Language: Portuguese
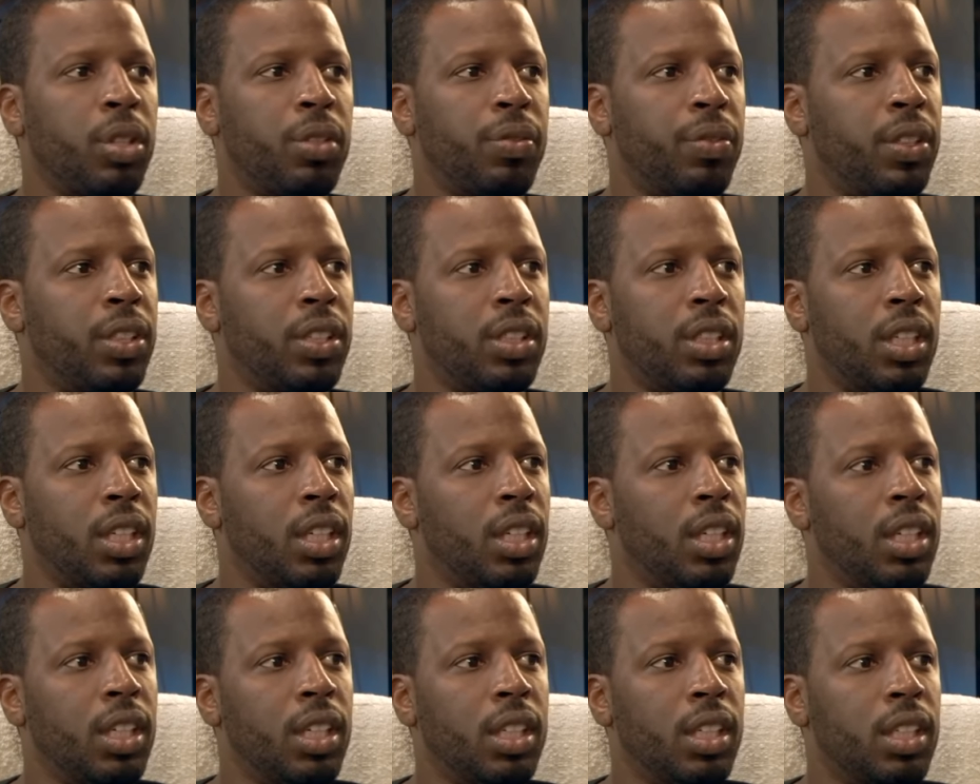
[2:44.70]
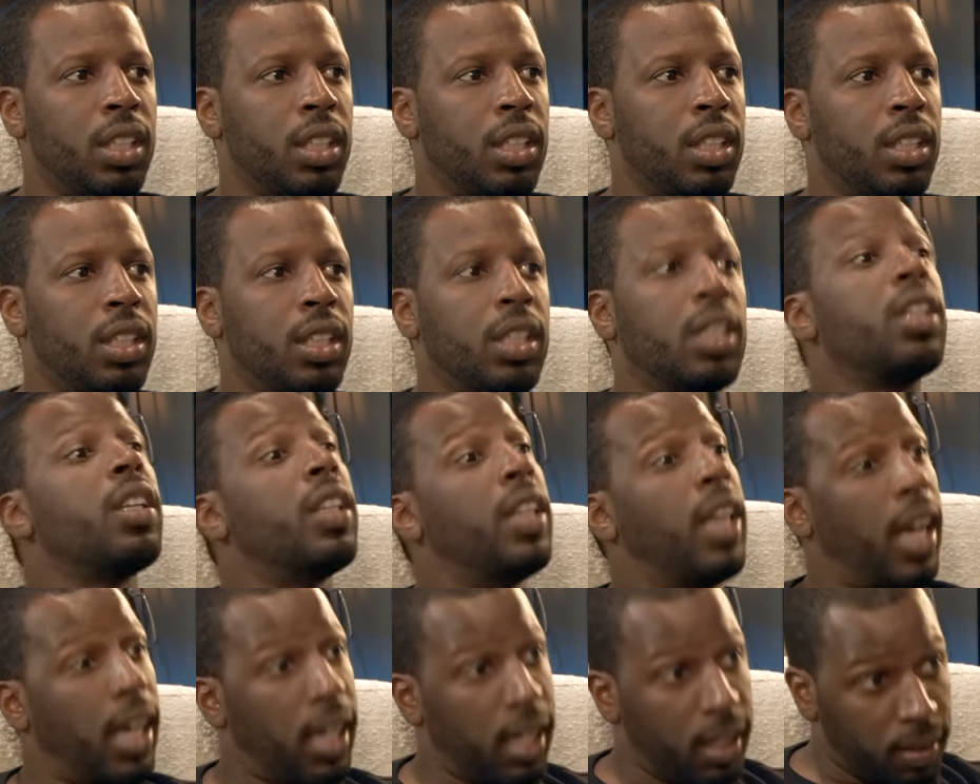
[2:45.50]
Quebraste filho. o ciclo, meu.
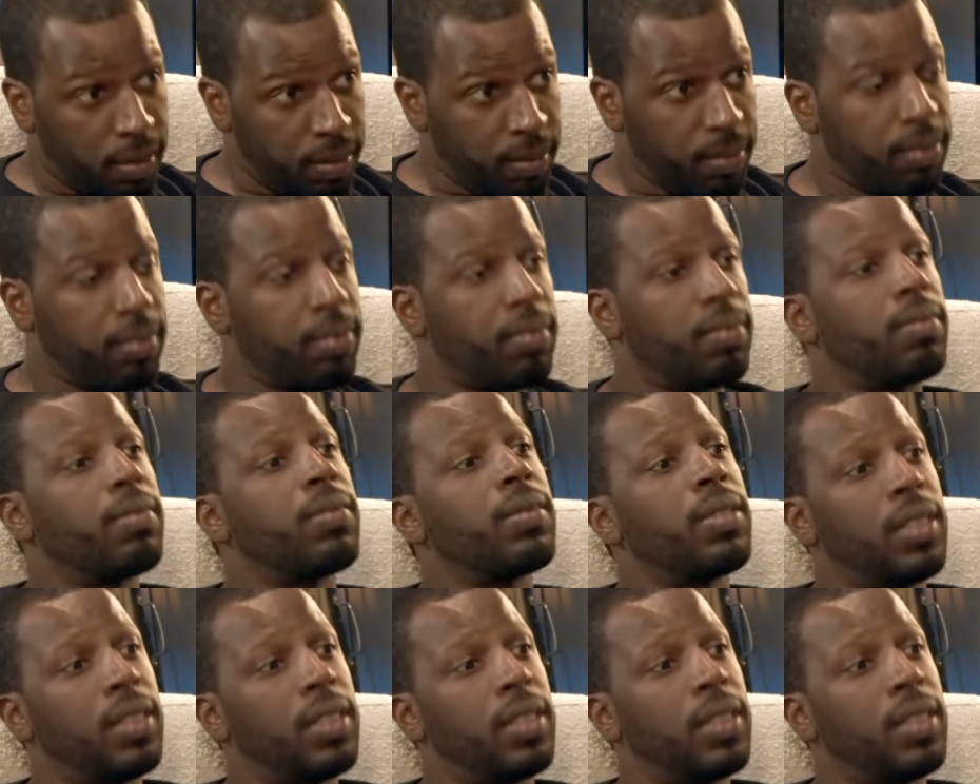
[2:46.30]
Yeah. Tu quebraste o